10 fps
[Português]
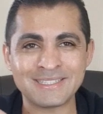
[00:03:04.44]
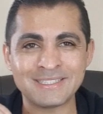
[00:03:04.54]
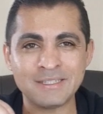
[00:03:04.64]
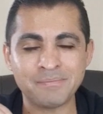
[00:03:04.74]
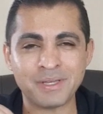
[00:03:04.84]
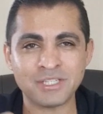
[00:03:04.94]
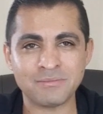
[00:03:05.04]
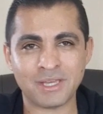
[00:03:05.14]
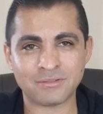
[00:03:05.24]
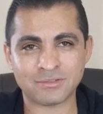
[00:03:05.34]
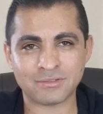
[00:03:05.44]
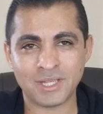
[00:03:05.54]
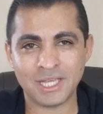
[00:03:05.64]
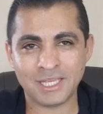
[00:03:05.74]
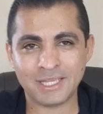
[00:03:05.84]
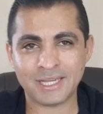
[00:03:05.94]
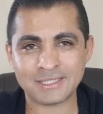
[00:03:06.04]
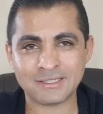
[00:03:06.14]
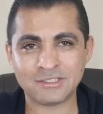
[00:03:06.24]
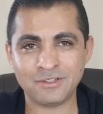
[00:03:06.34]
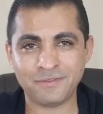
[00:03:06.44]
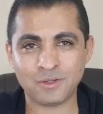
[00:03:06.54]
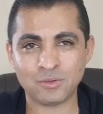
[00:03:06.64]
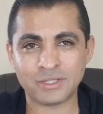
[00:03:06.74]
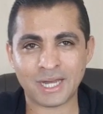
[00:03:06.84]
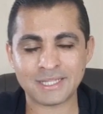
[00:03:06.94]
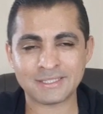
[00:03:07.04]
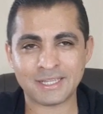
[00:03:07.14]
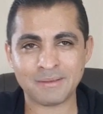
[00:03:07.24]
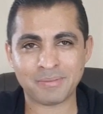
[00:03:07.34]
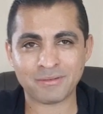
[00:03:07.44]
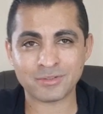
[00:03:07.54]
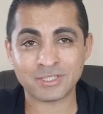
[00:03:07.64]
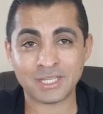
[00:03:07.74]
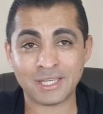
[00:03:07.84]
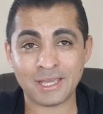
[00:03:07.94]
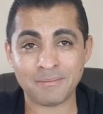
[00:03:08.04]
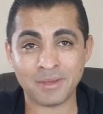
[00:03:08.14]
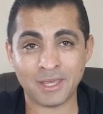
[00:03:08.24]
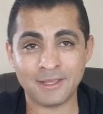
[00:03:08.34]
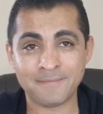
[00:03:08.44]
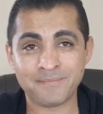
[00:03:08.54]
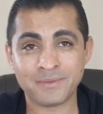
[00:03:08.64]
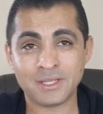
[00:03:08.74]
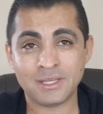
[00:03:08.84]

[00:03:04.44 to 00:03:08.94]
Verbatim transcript: esses impedimentos e essas dificuldades aí para você que é MEI.